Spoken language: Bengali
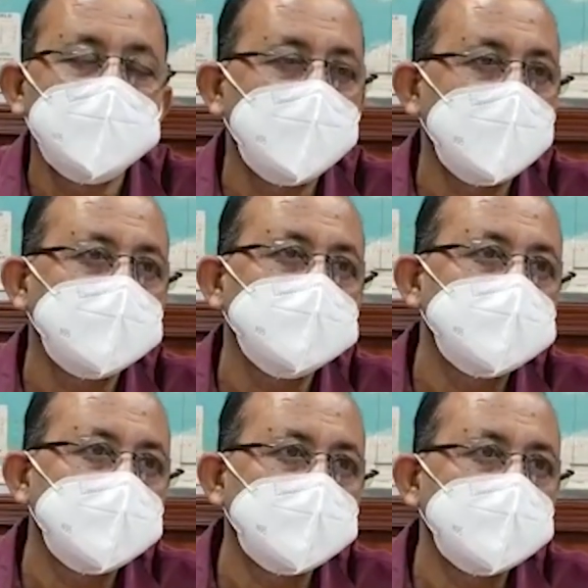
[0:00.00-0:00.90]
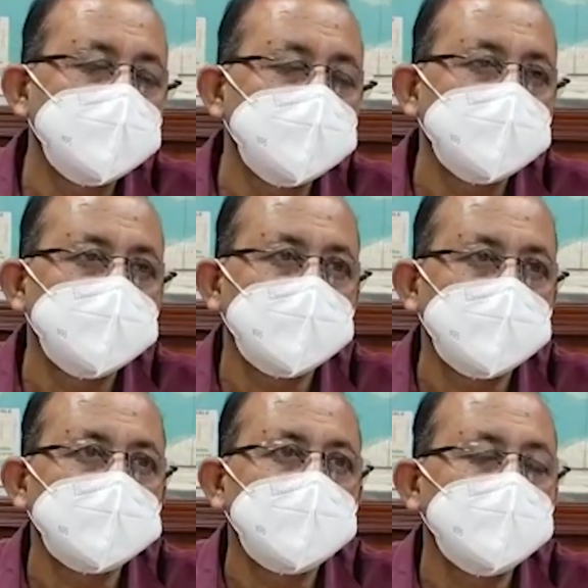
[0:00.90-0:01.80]
এবং বাকি জেলাগুলো
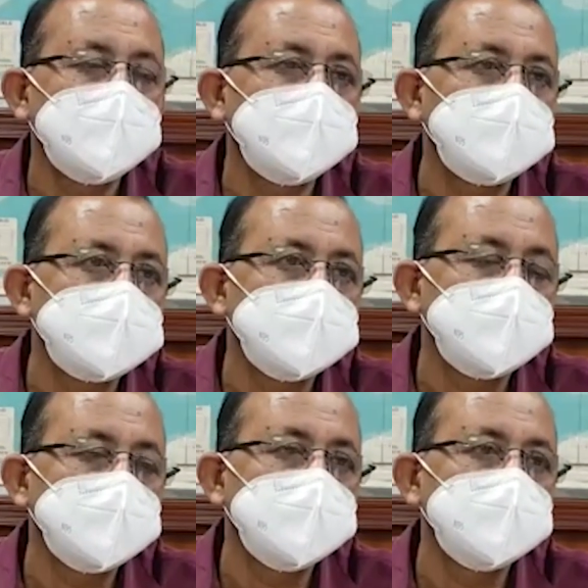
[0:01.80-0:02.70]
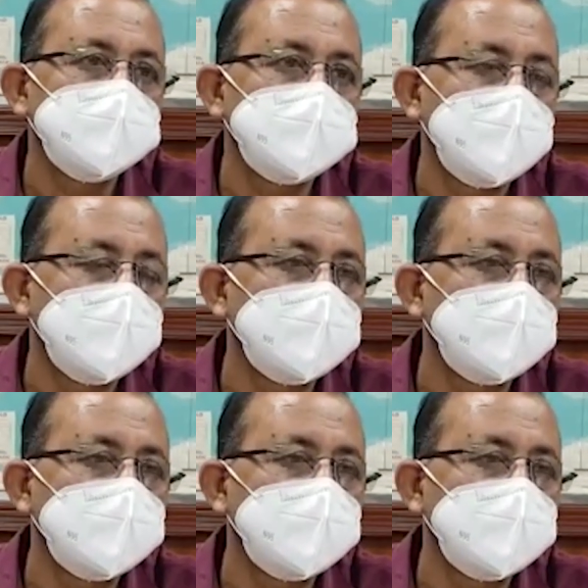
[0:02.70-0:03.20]
কলকাতা এবং পশ্চিম মেদিনীপুর